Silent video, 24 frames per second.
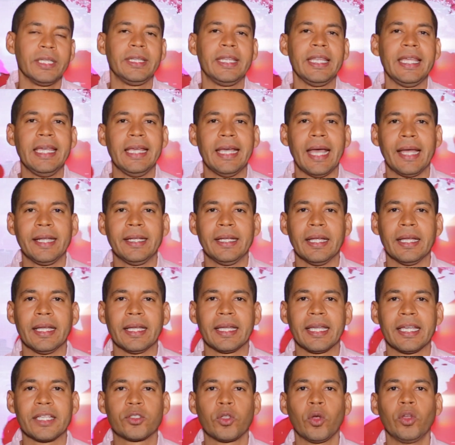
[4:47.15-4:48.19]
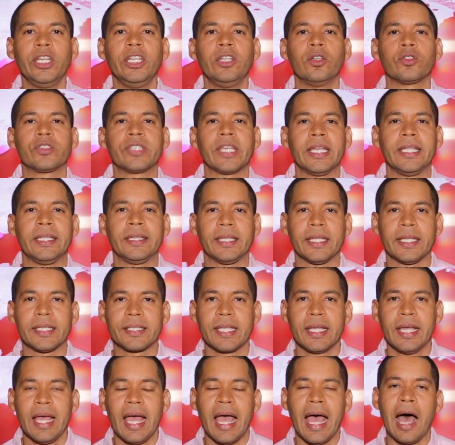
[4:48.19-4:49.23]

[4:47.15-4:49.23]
digan que son inocentes.